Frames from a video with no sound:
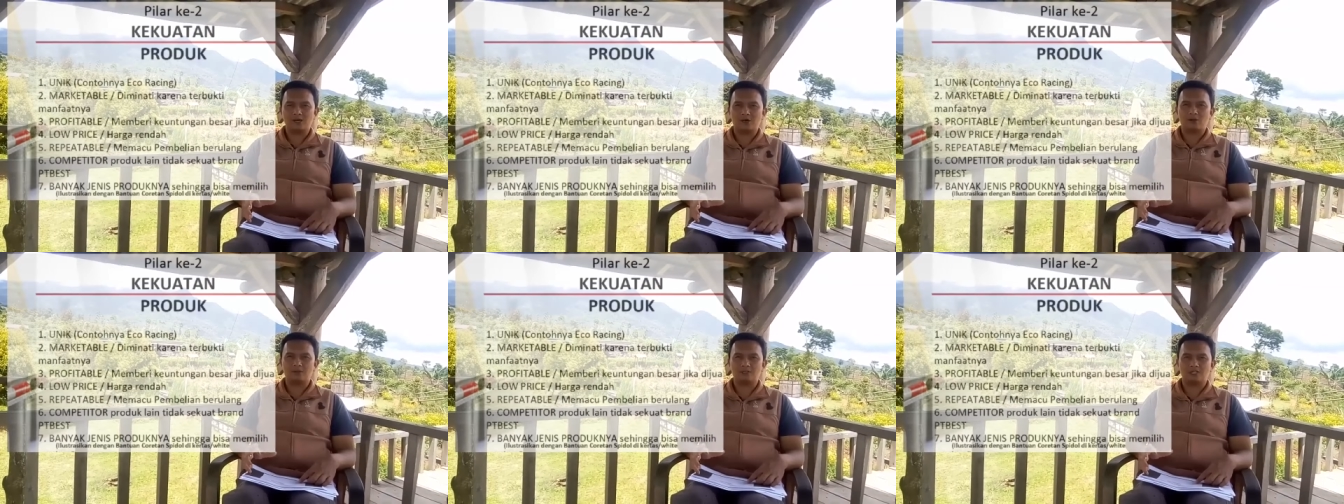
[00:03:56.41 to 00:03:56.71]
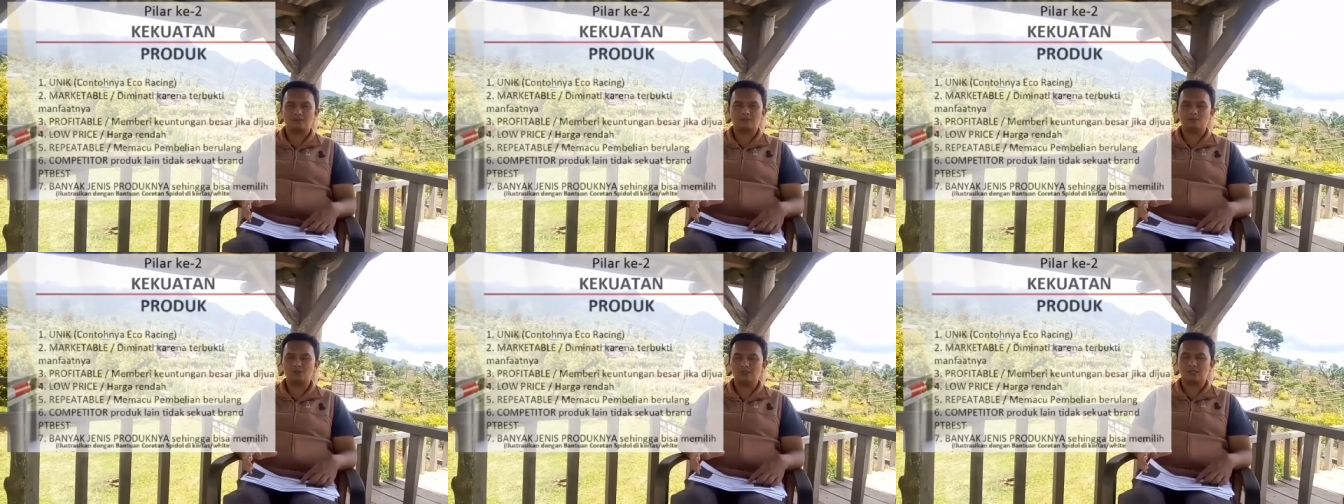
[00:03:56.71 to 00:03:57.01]
ya
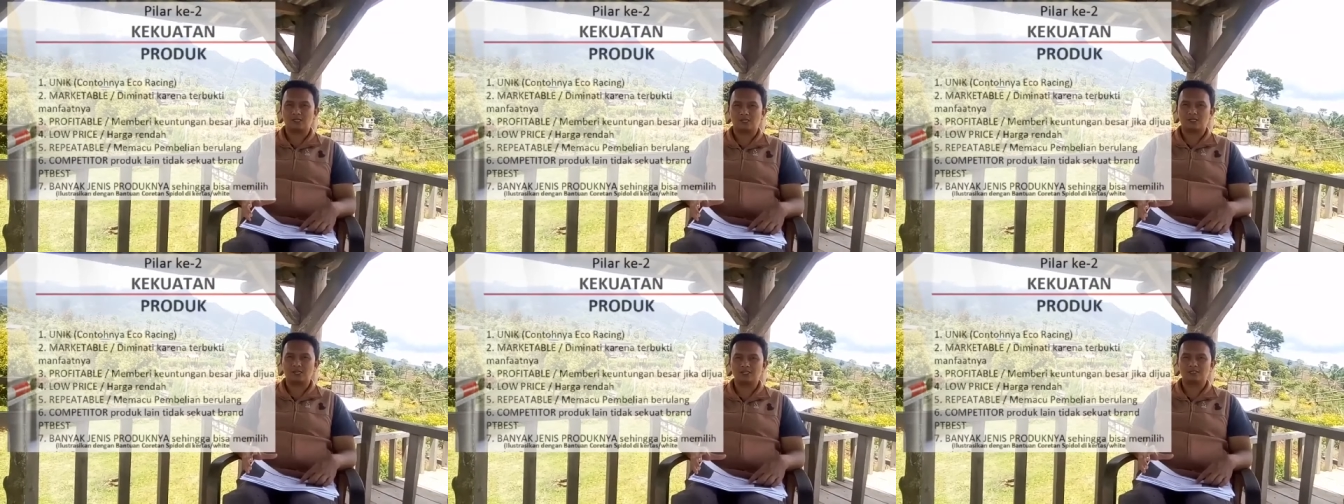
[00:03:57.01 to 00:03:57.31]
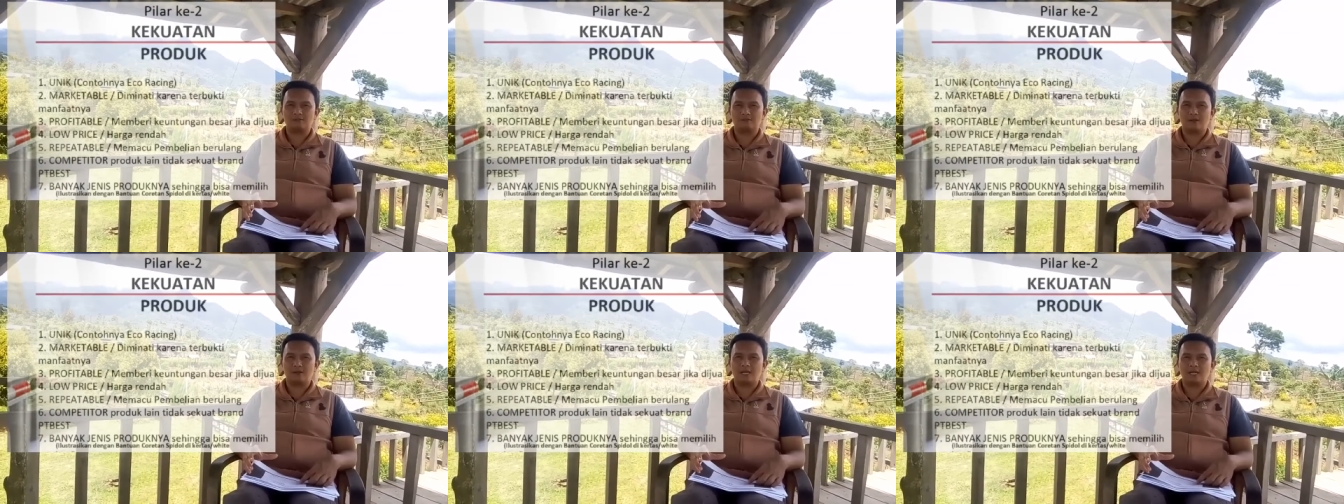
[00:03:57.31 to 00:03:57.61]
octane booster dan
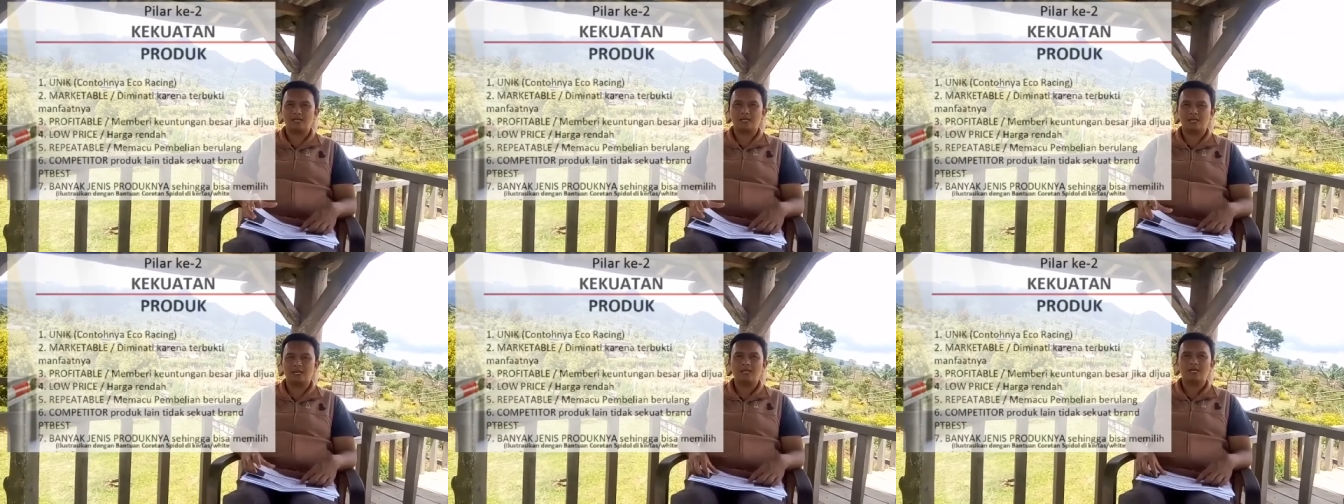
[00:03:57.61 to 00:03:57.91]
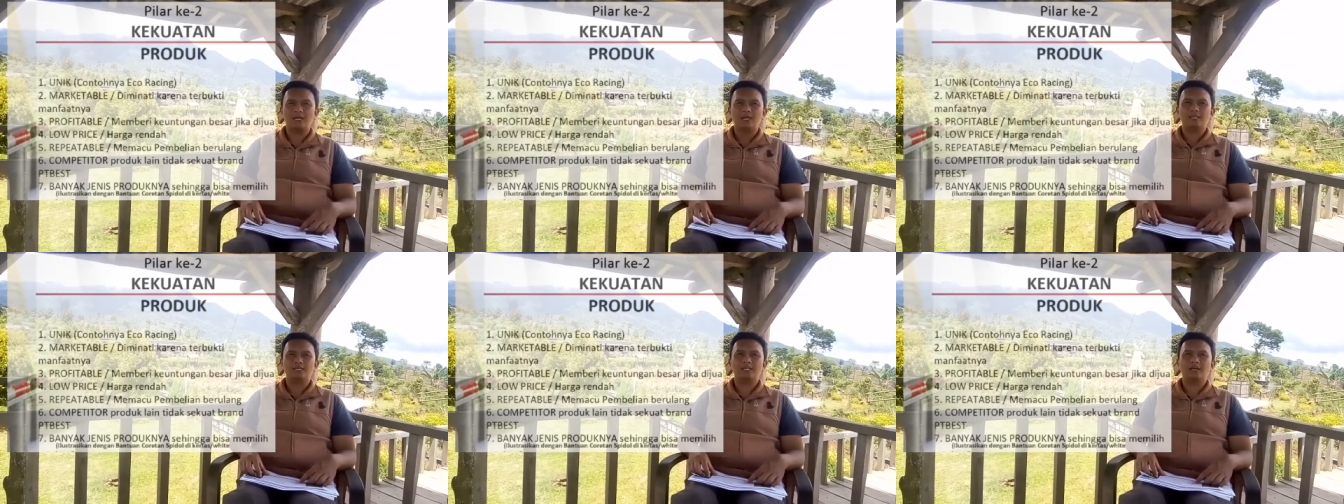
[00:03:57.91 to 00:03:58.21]
sebagainya,
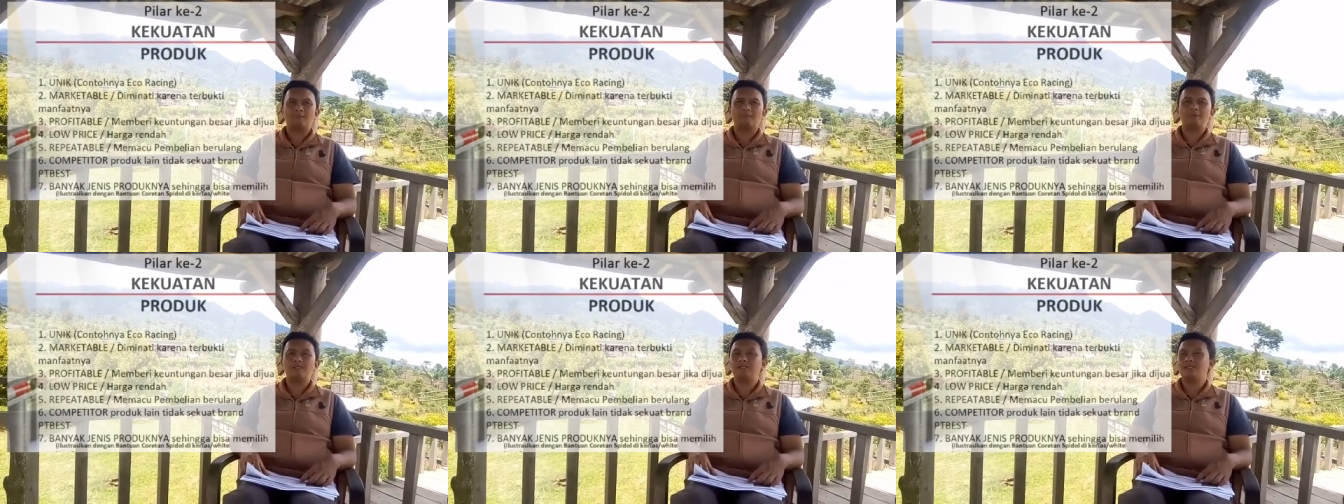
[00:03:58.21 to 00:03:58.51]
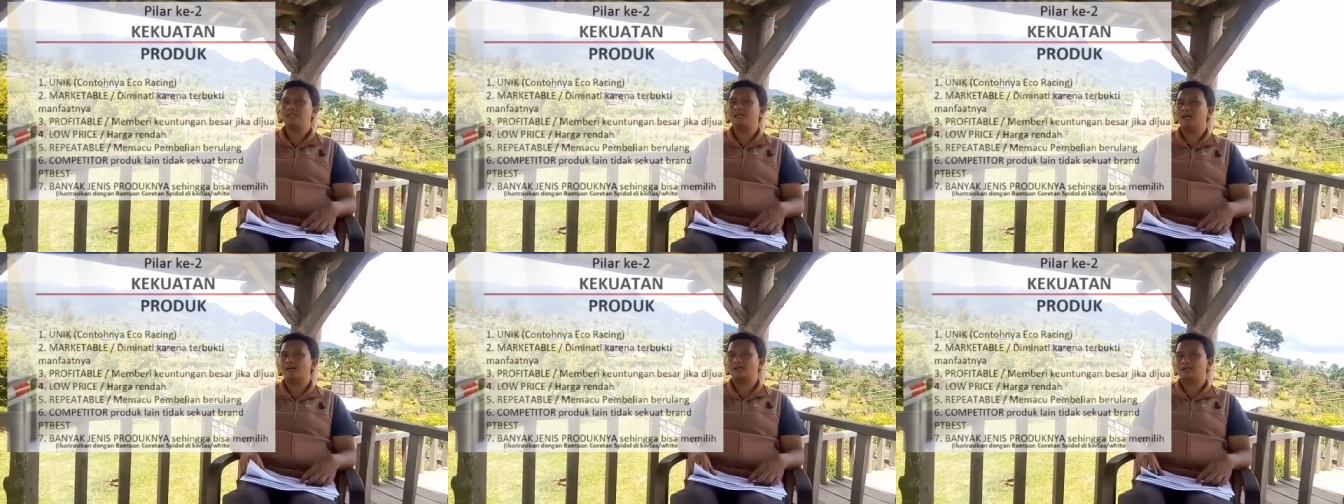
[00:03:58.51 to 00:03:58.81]
tapi
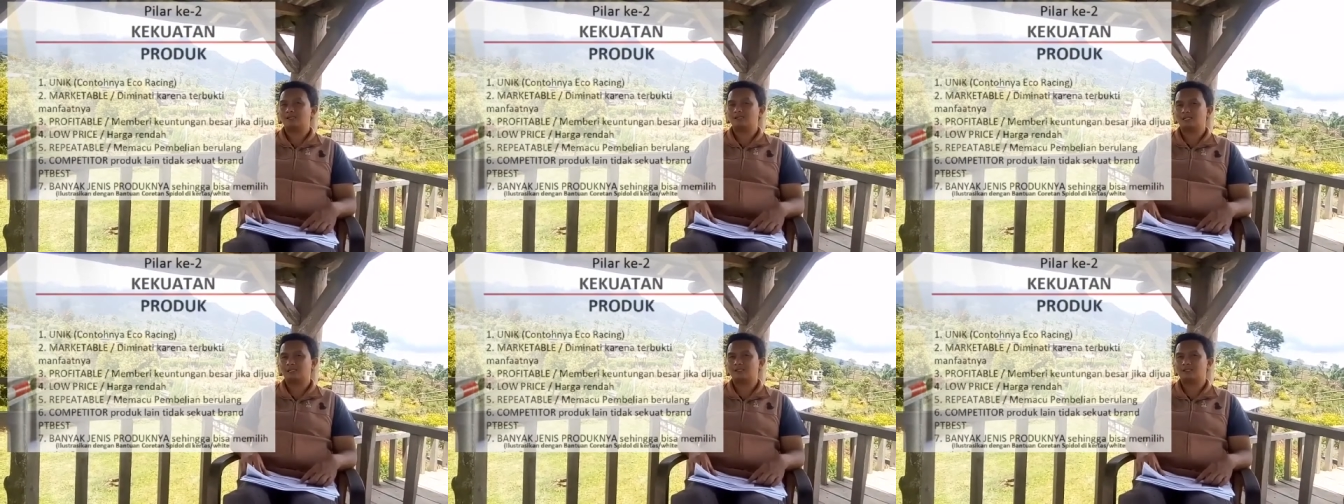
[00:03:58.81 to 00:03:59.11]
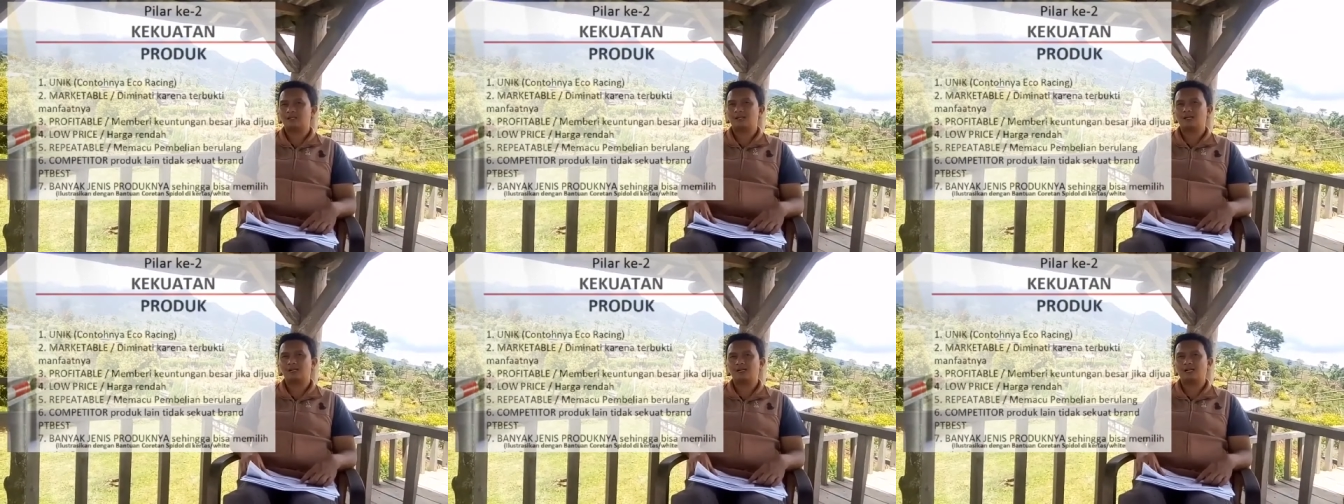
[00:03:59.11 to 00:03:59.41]
tidak
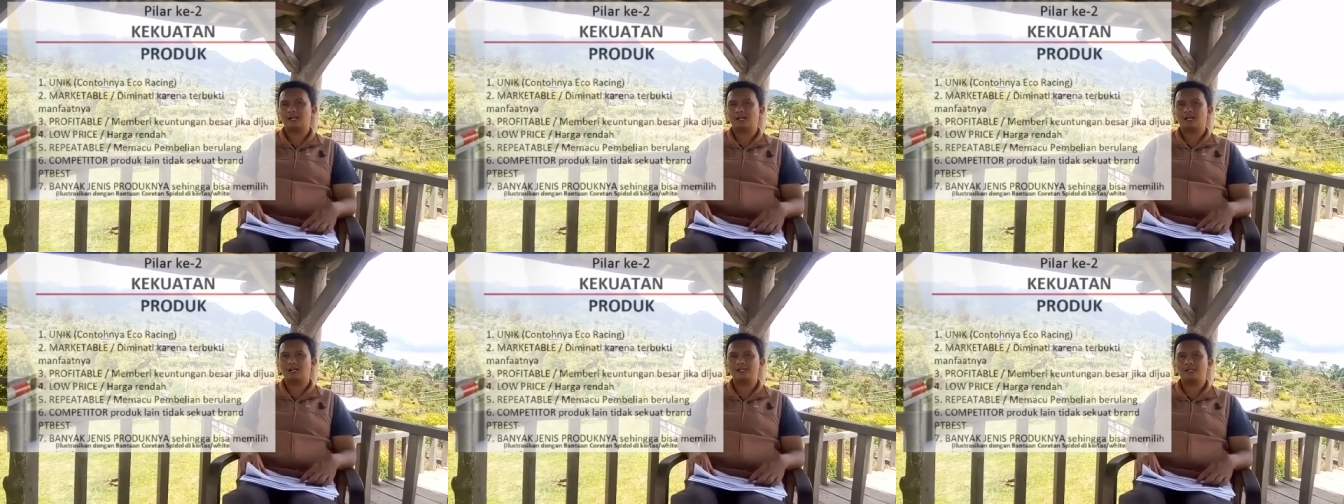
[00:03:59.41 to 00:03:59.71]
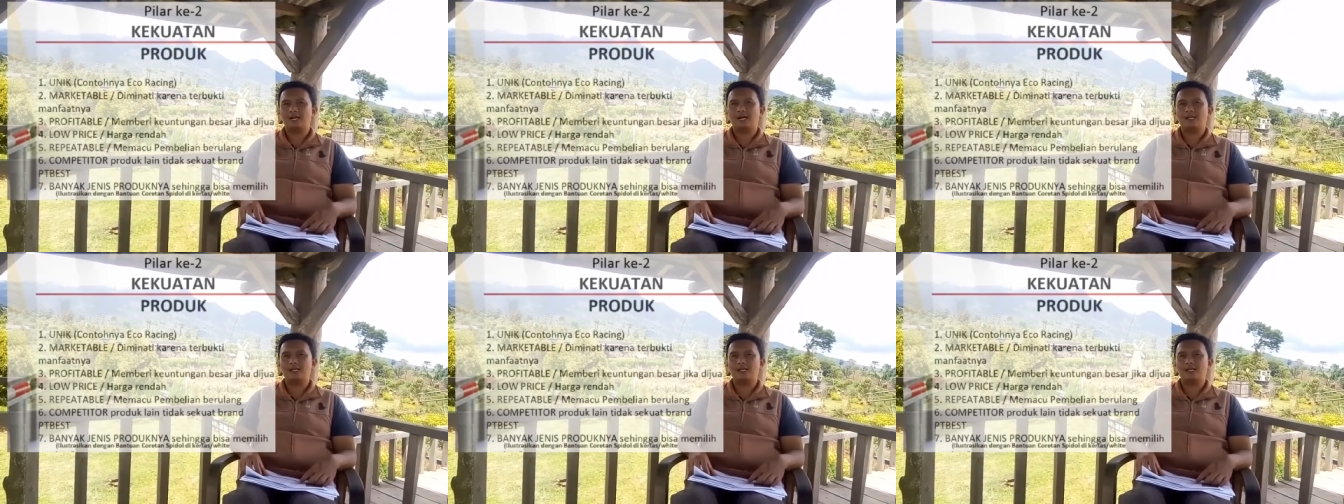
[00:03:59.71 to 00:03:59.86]
seterkenal